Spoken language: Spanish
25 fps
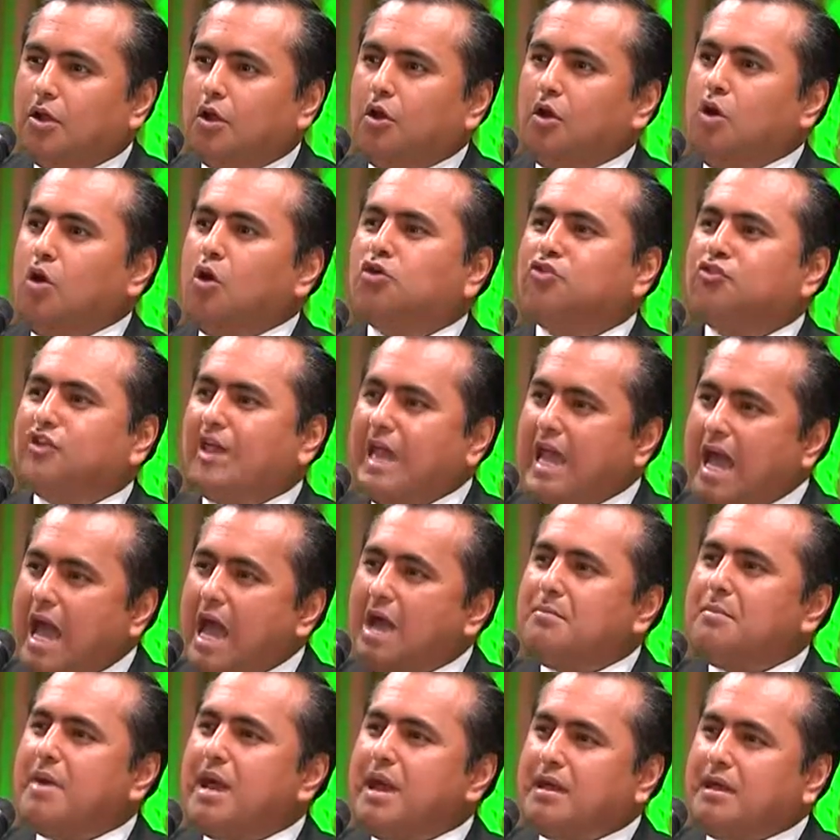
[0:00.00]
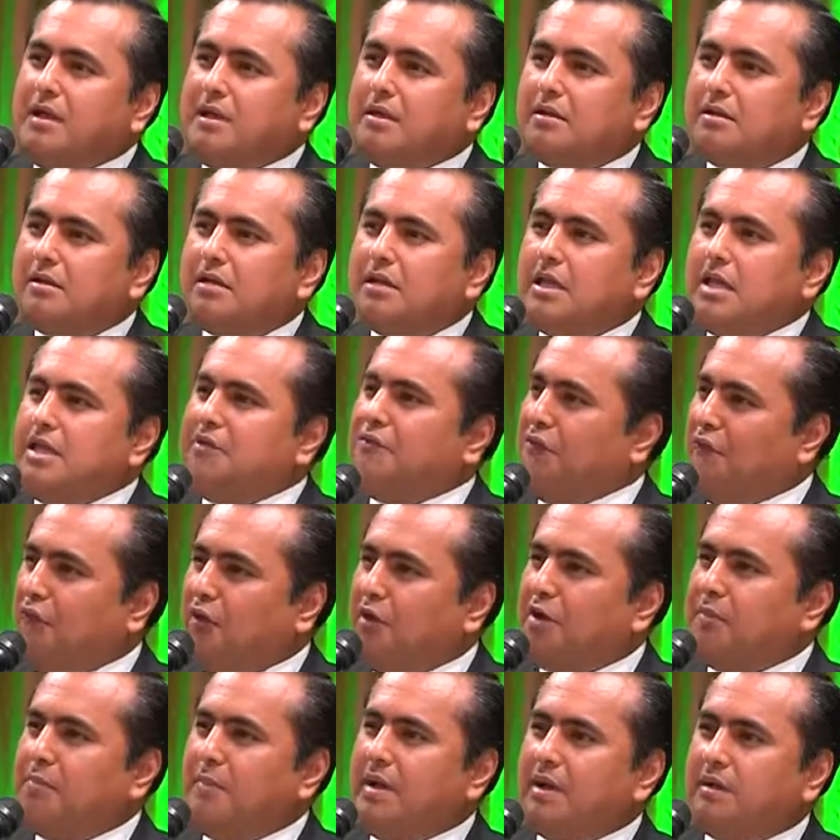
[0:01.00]
Los que aman y
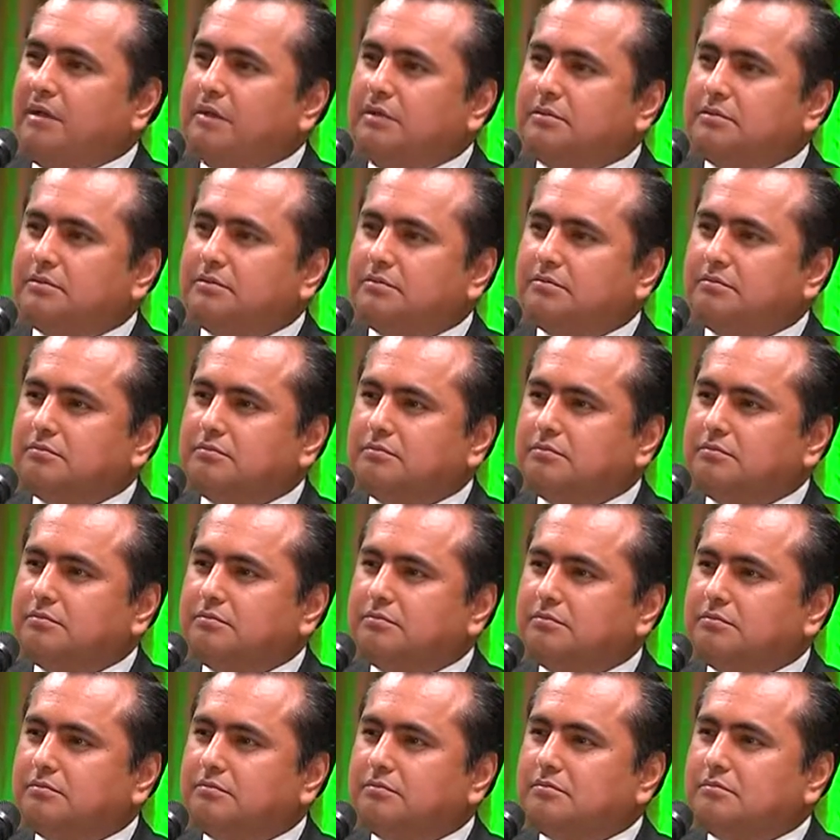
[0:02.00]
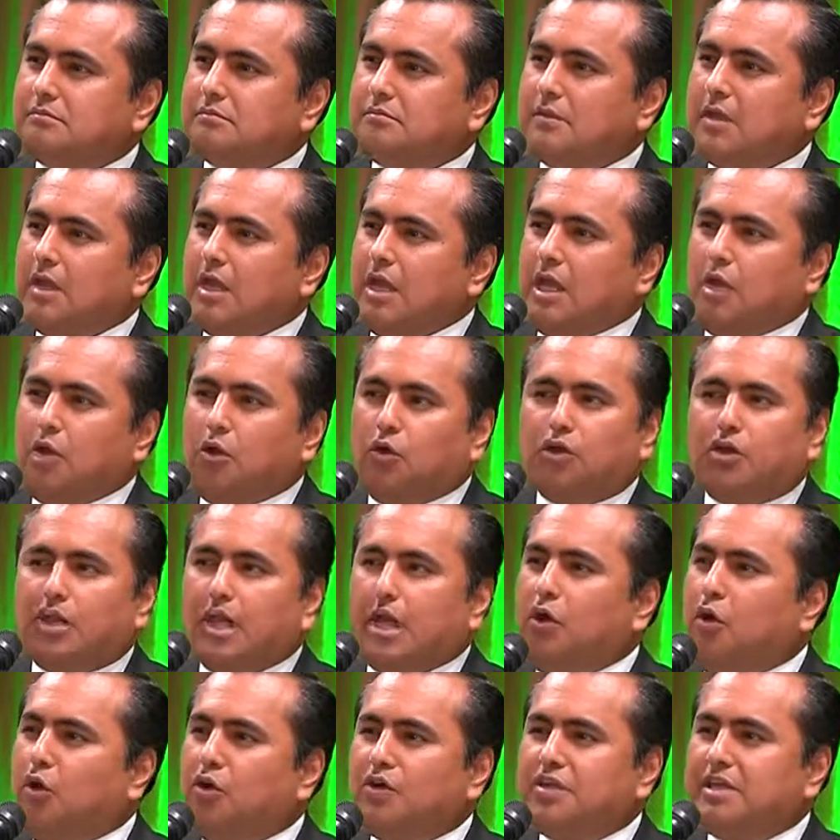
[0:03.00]
forman y los
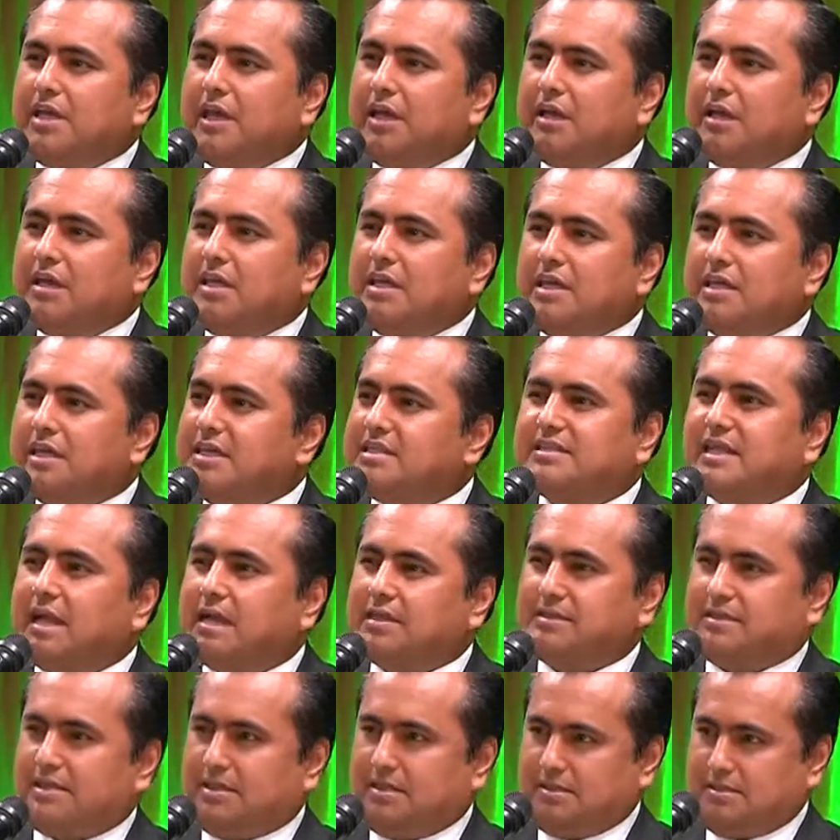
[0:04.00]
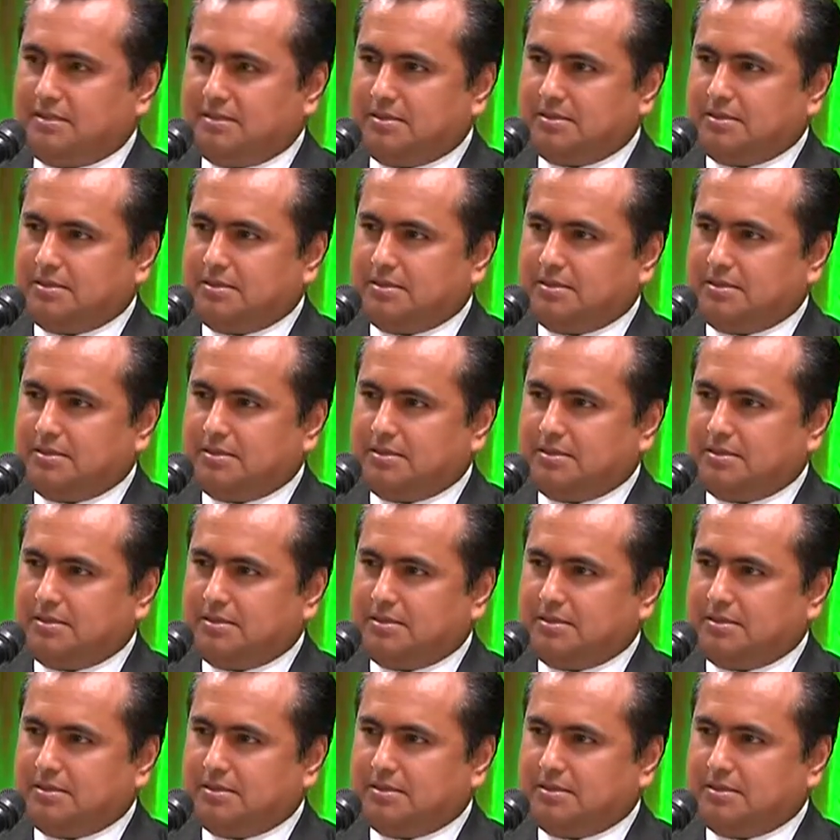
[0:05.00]
que odian y deshacen.